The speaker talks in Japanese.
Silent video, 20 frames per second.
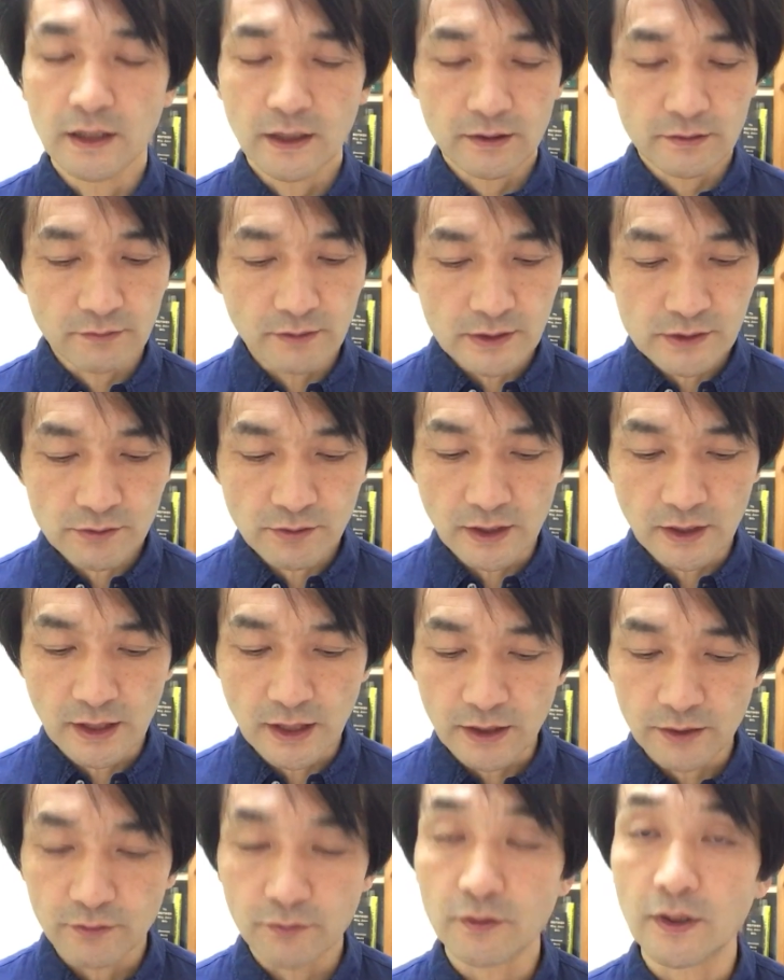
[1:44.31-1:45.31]
詳しくは
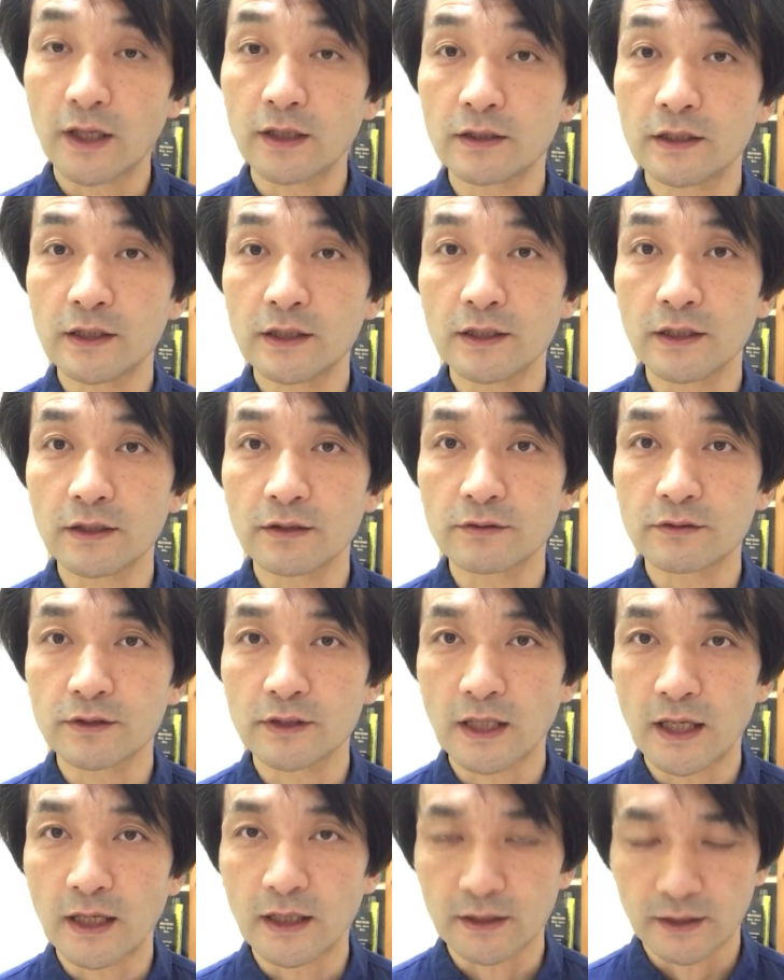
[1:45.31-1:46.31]
概要欄に
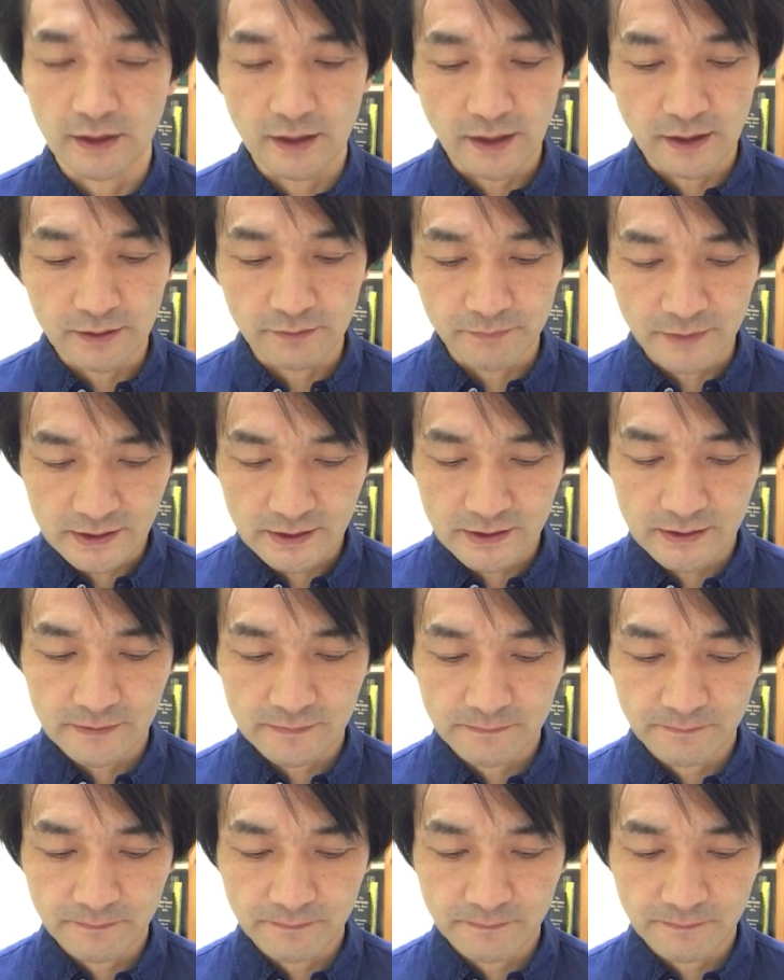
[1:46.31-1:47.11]
リンクが貼ってあります。